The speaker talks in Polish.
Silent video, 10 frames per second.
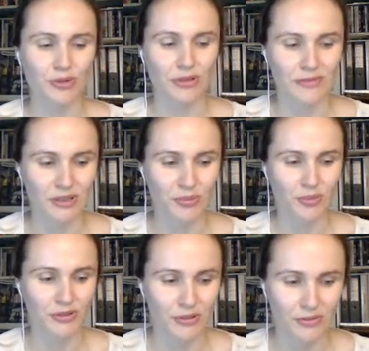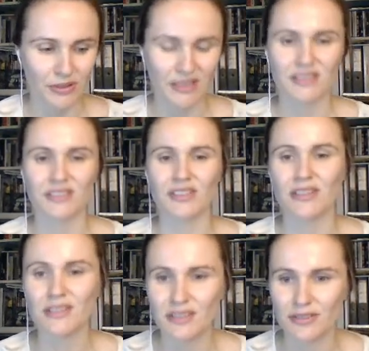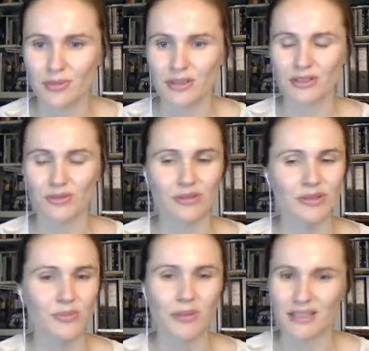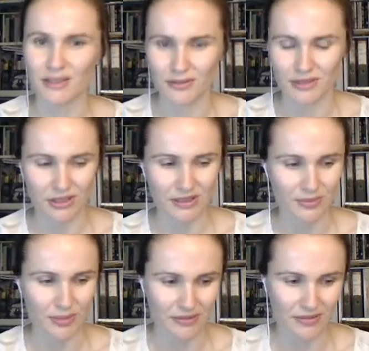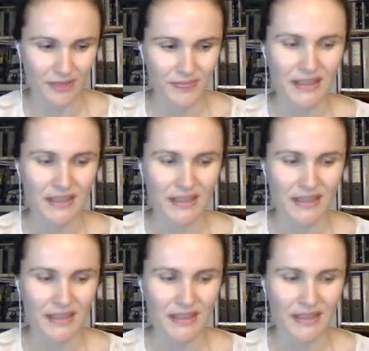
ponieważ podział na dzielnice w Paryżu to jest bardzo ważna sprawa